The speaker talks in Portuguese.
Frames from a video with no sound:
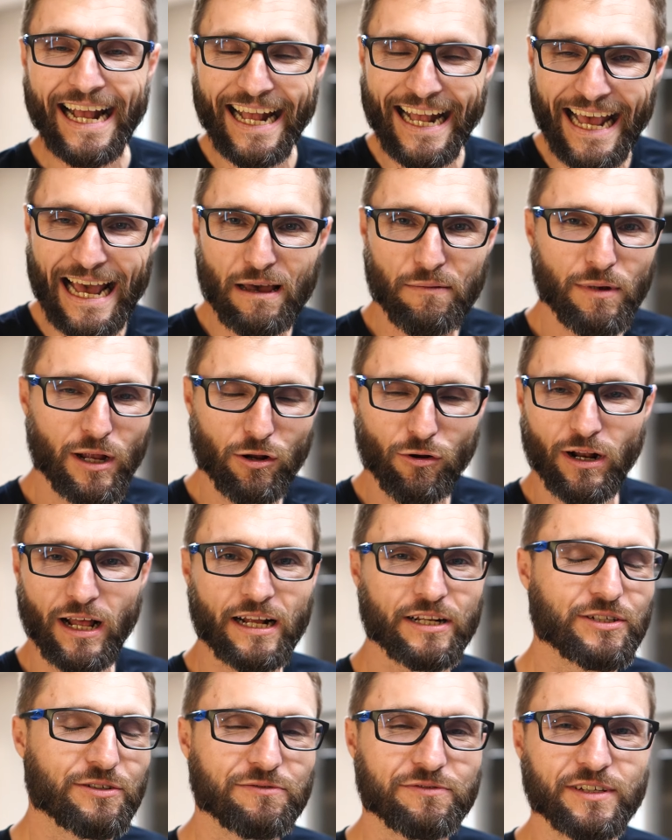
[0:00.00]
quer
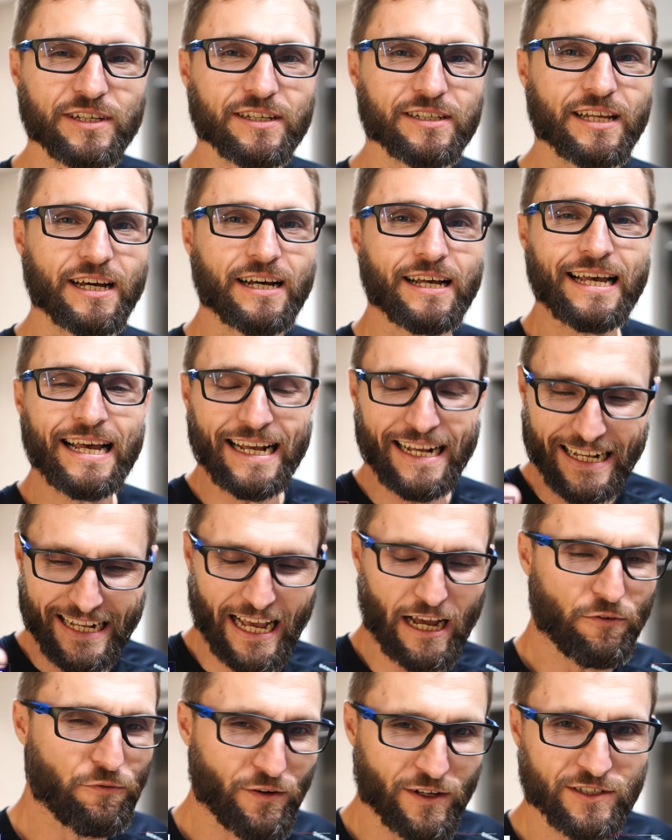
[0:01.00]
melhorar de vida,
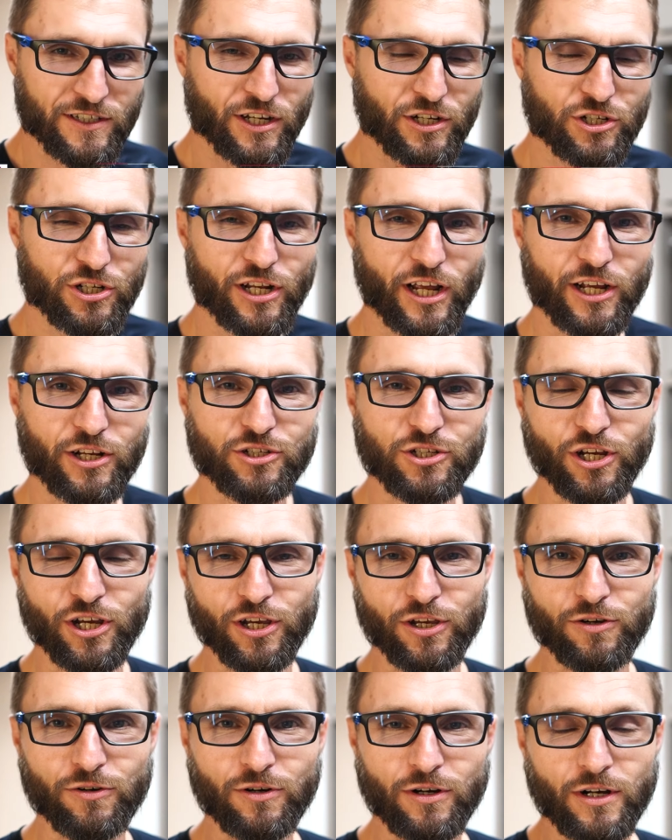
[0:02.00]
quer fazer
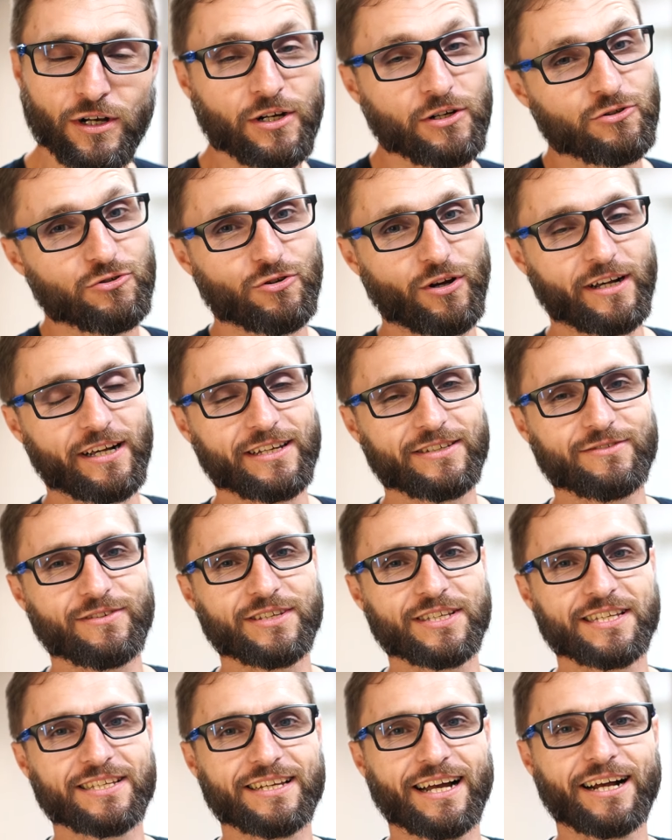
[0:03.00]
direitinho, só que às
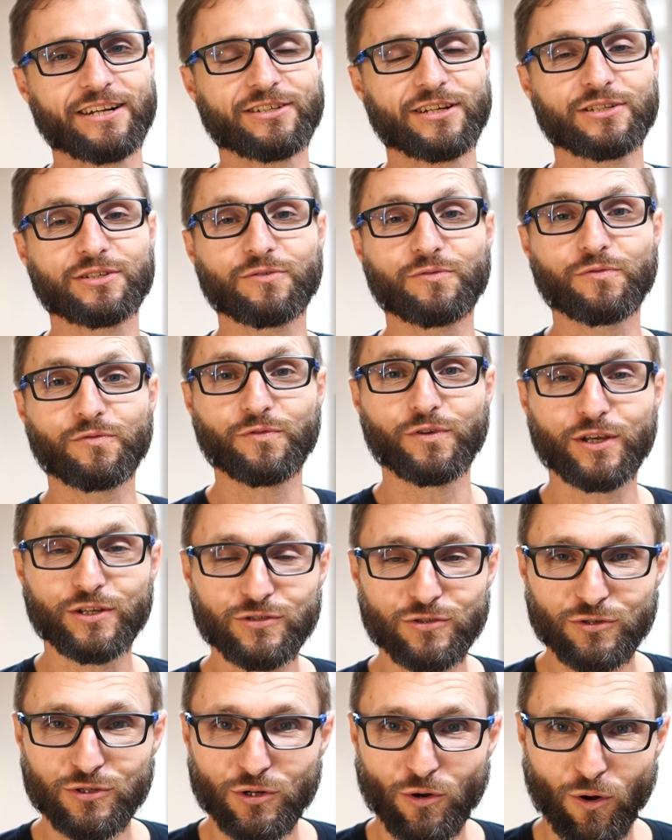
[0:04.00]
vezes acha
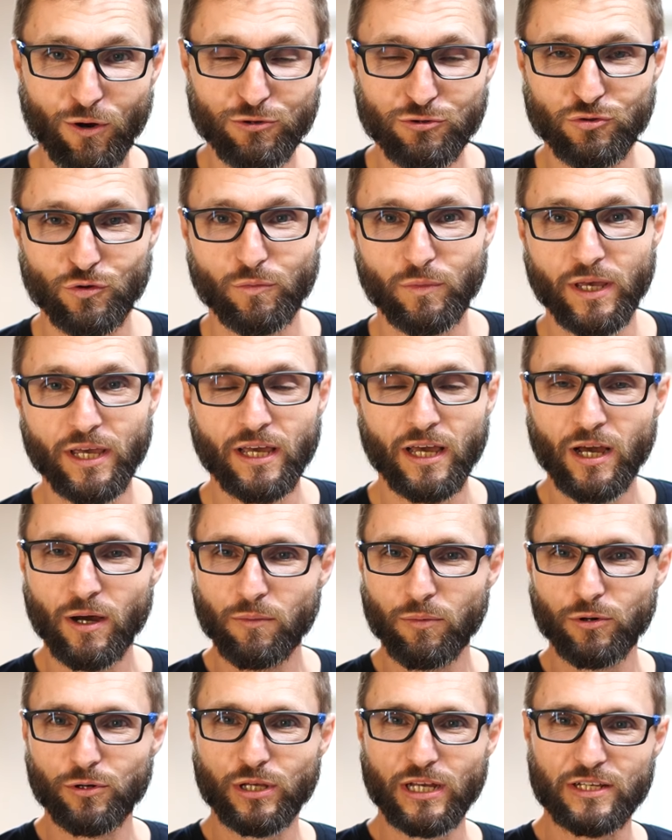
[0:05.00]
difícil de consumir,
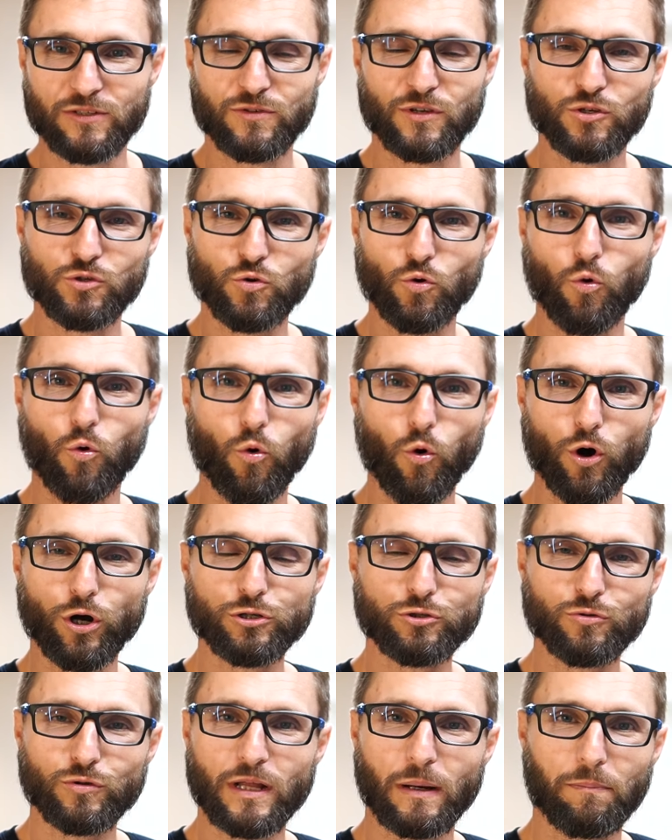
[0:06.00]
porque às vezes o
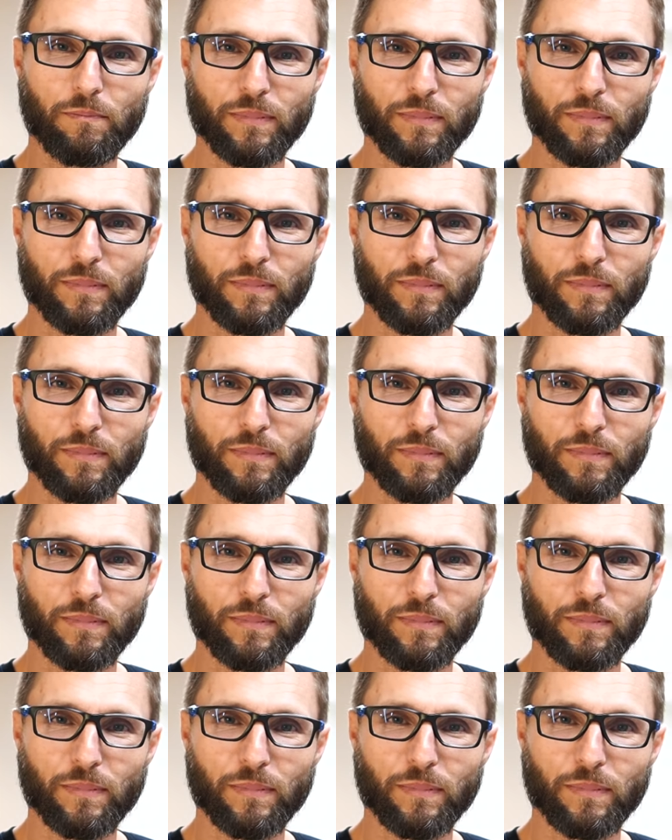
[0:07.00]
gosto da